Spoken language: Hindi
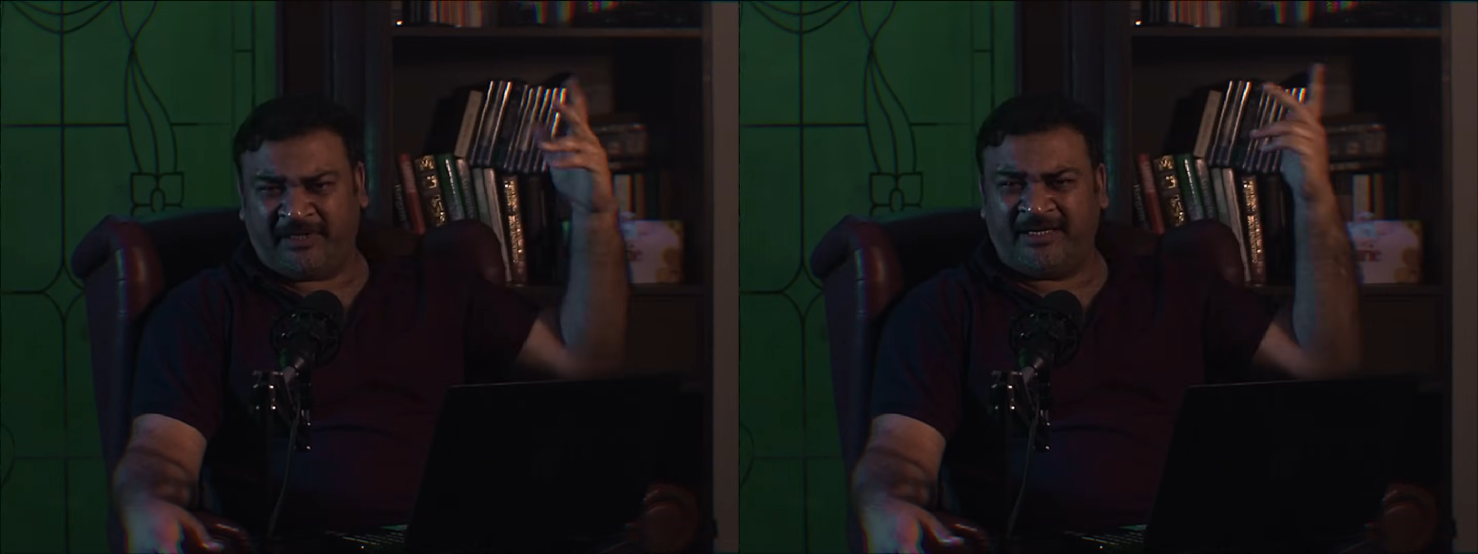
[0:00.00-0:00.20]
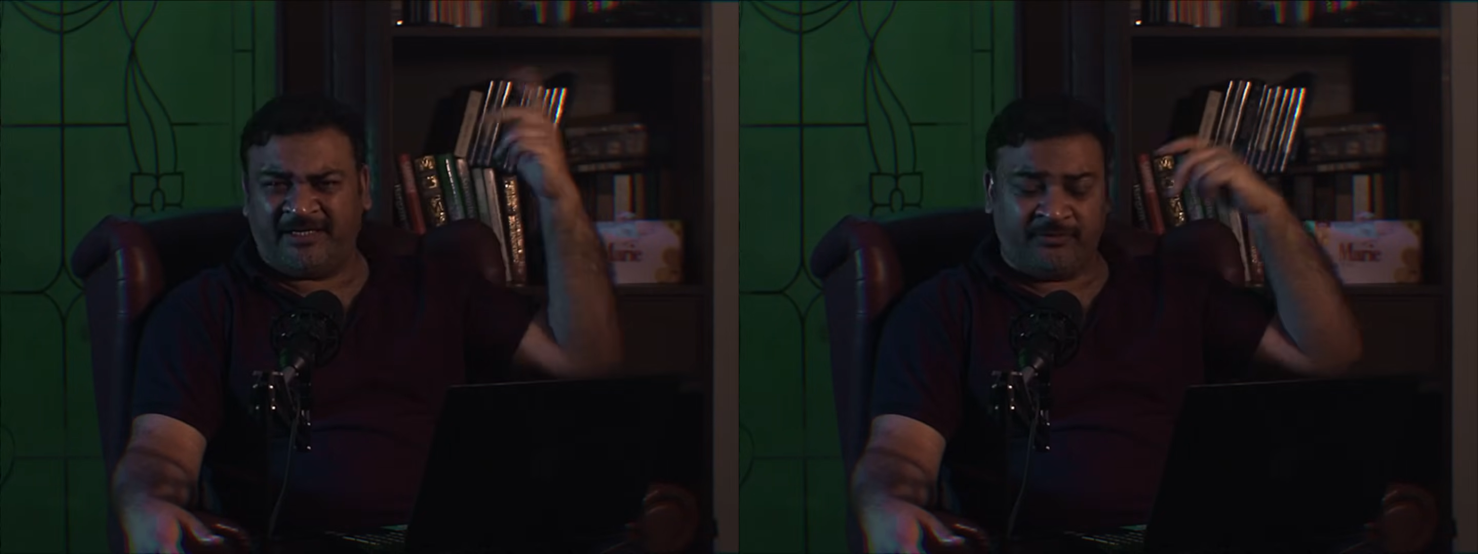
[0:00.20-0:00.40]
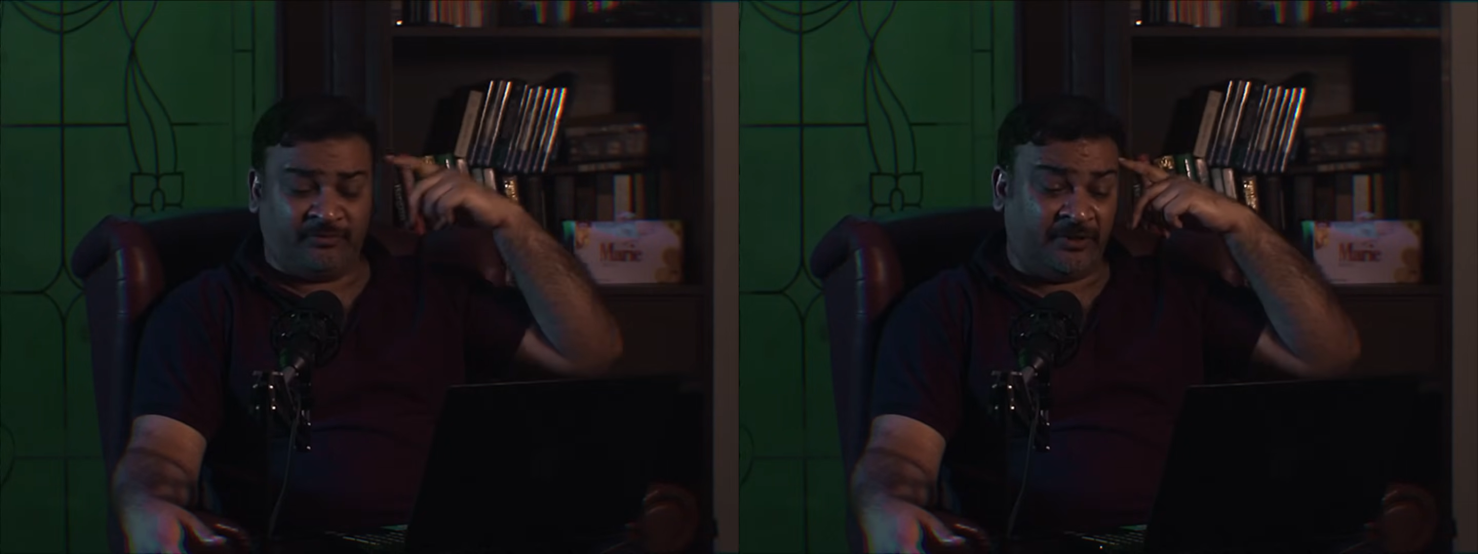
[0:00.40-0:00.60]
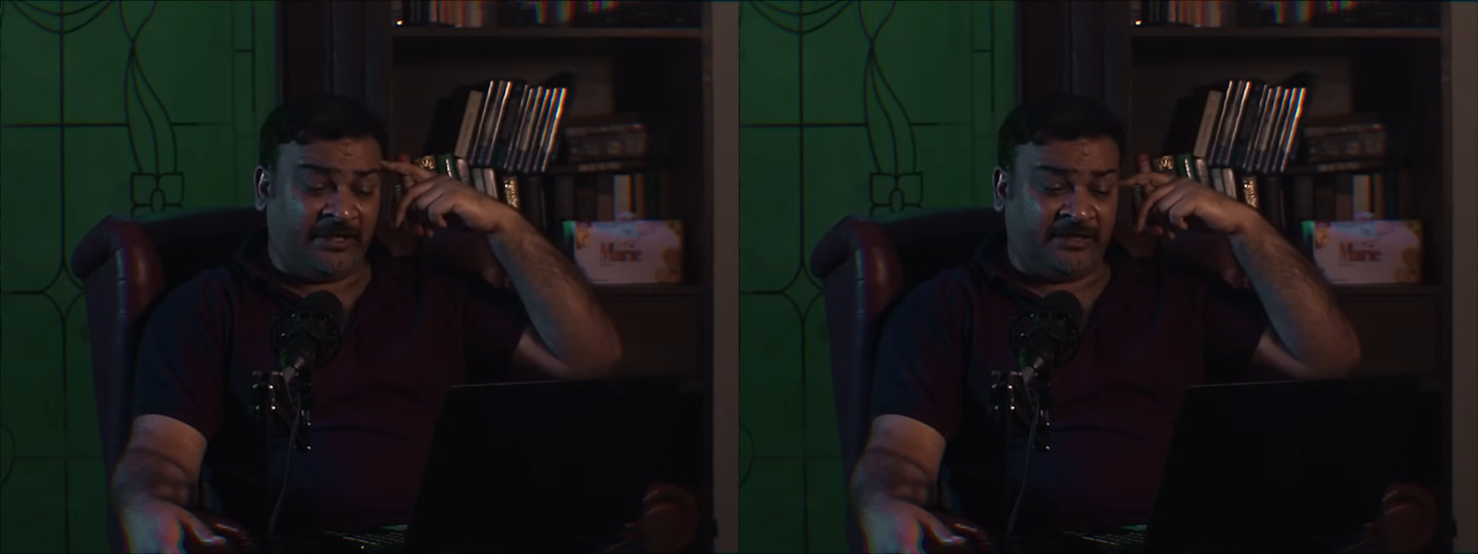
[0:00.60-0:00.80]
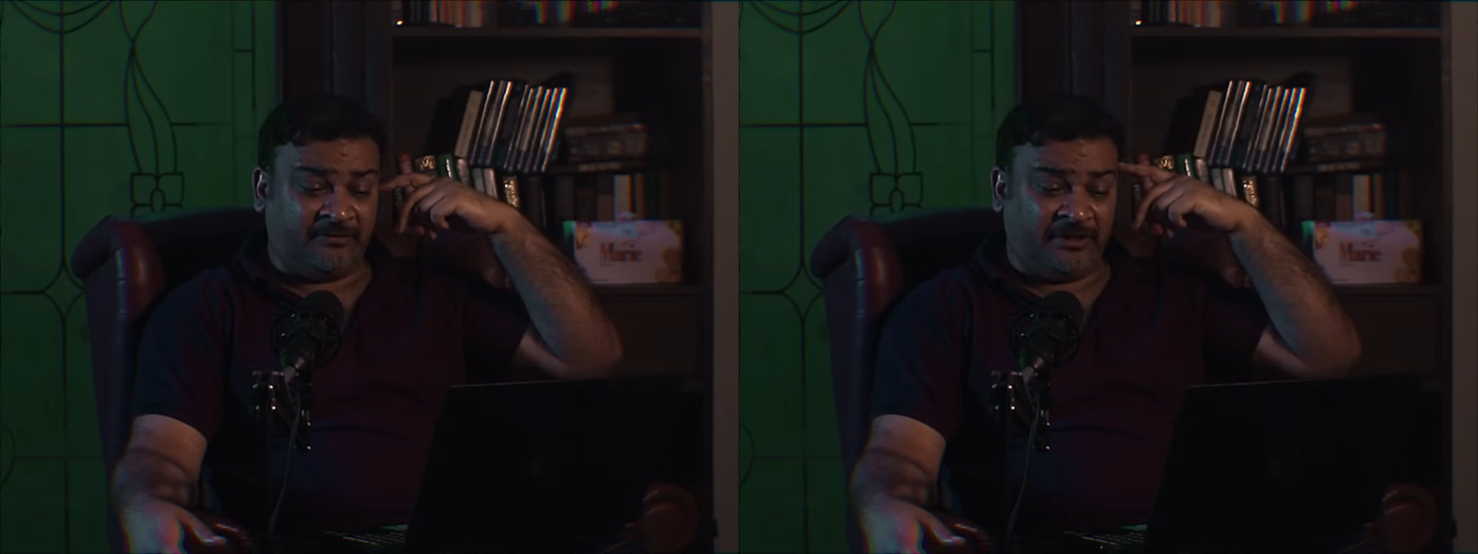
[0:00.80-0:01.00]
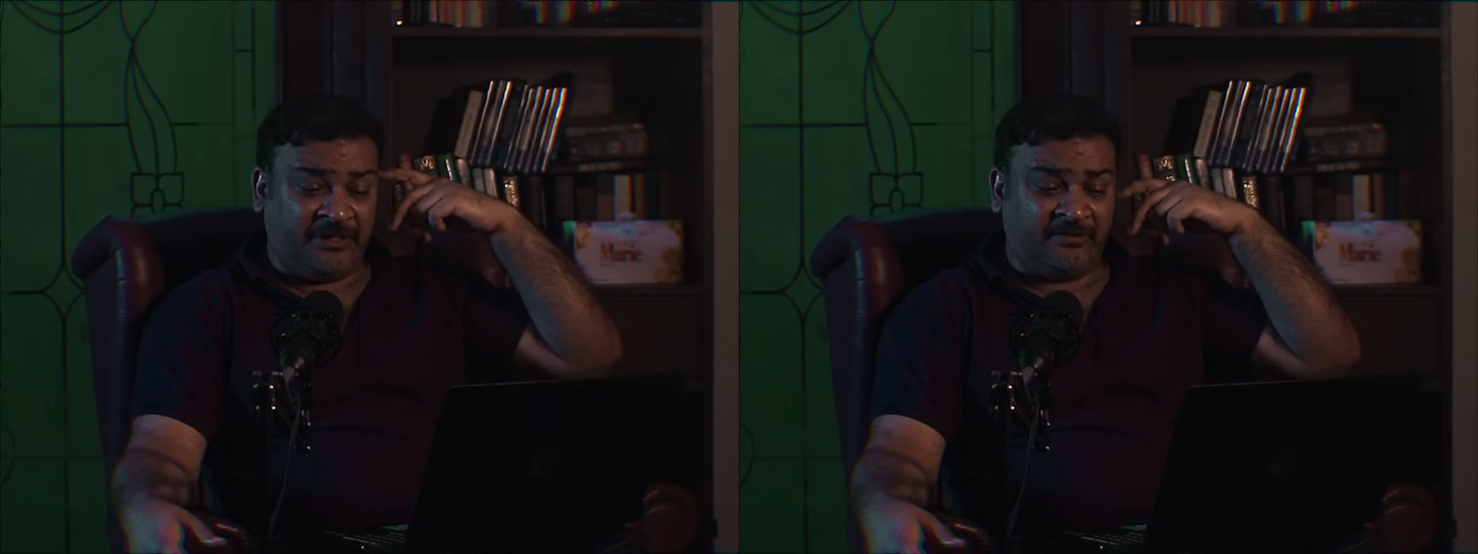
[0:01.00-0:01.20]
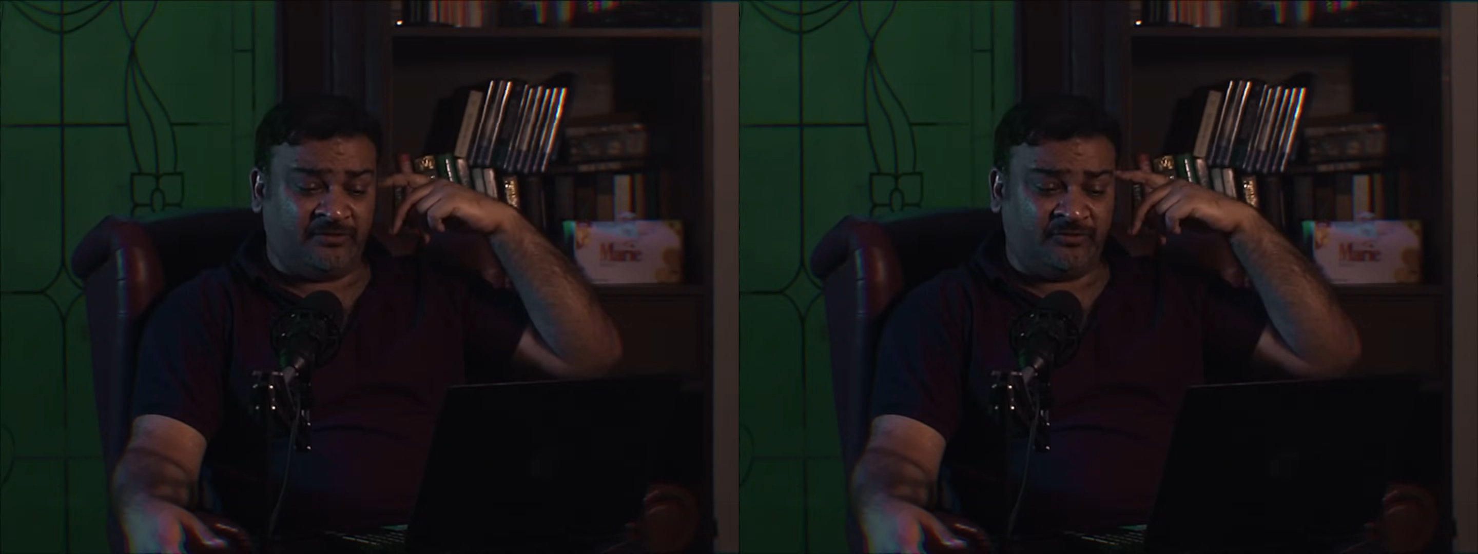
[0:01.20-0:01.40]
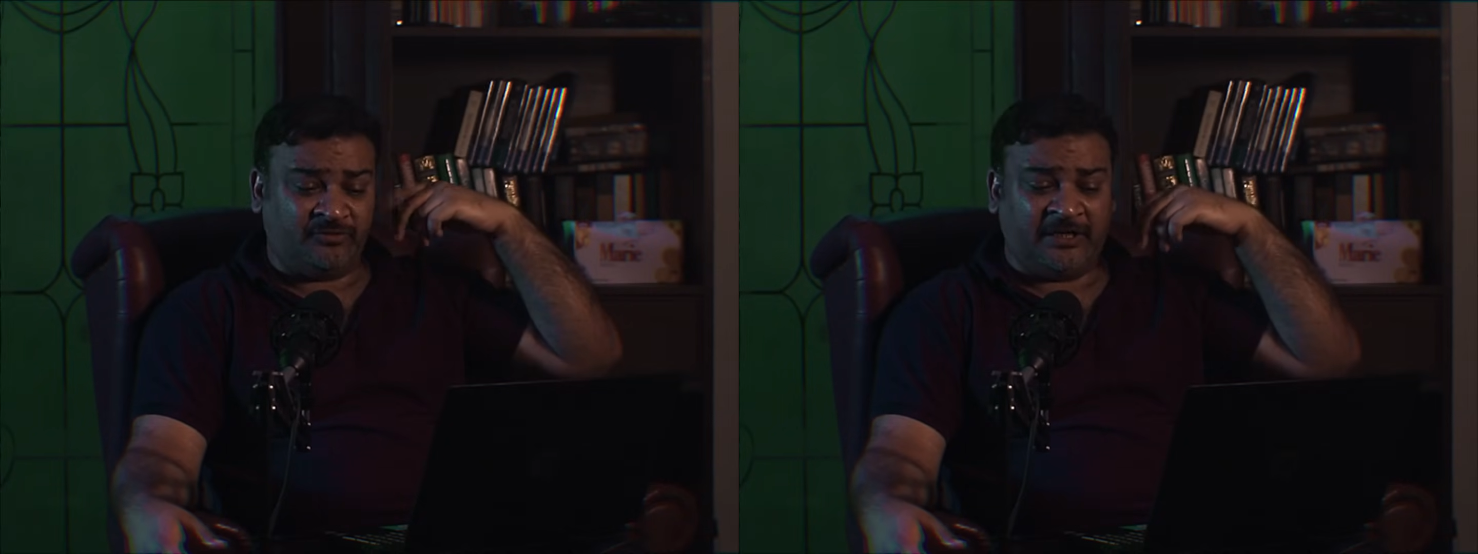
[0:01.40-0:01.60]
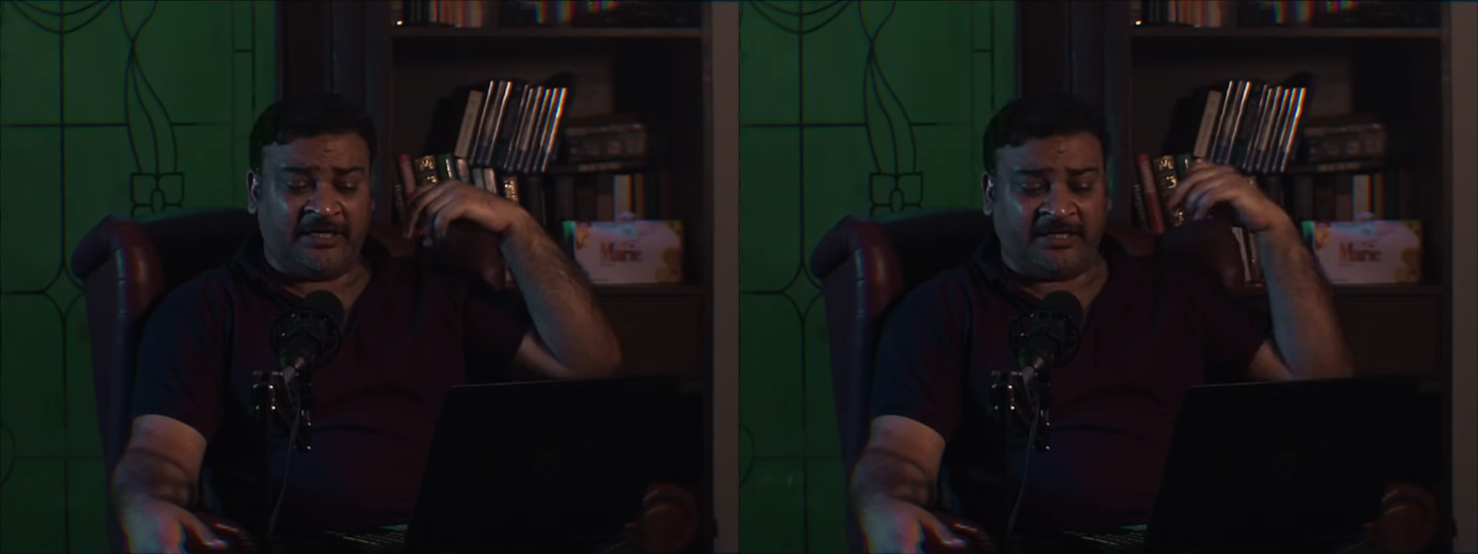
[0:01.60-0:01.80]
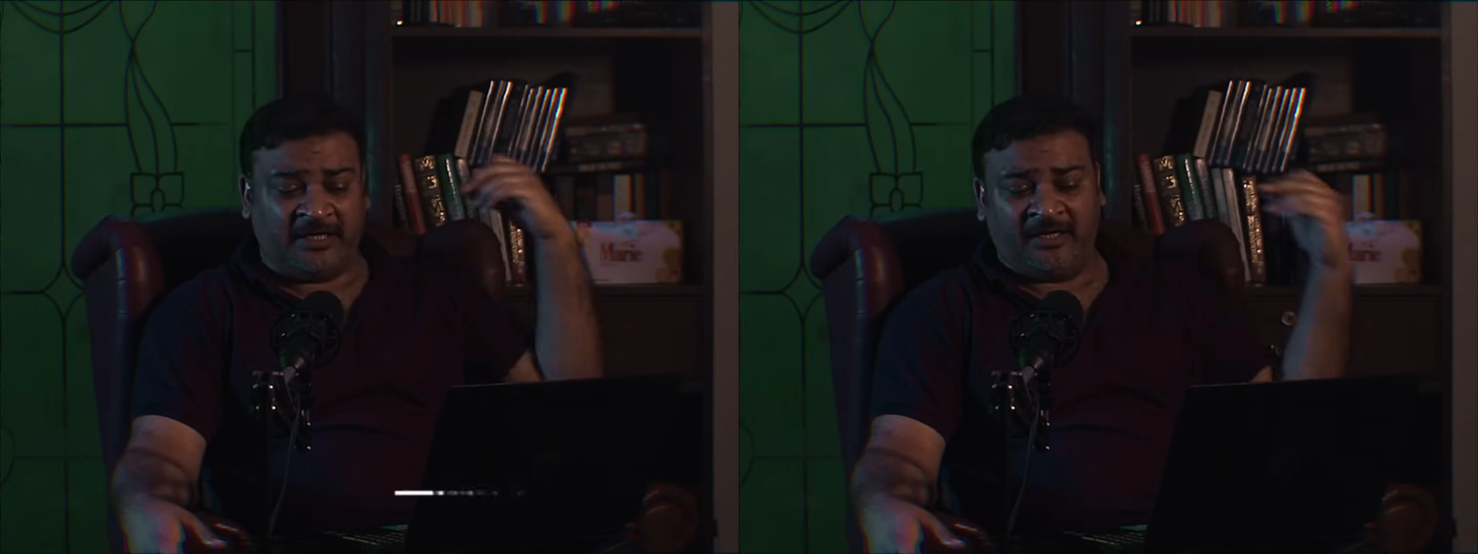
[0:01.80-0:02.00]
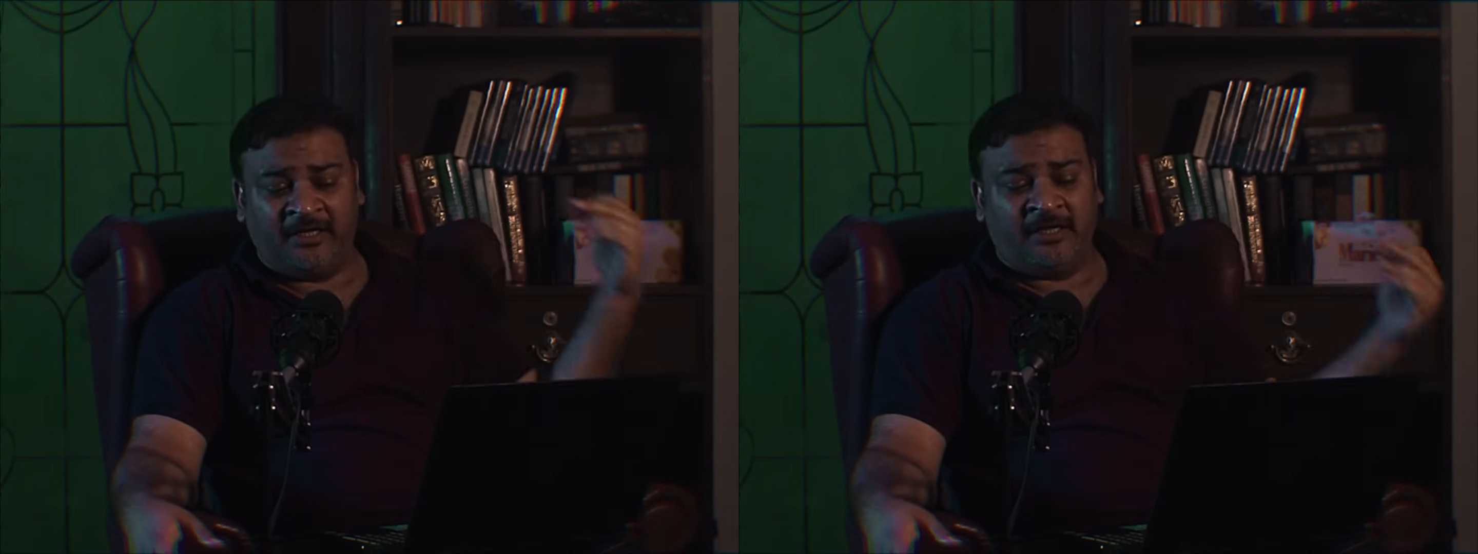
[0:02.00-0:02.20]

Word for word: पढ़ना शुरू किया जो उन्होंने सुना था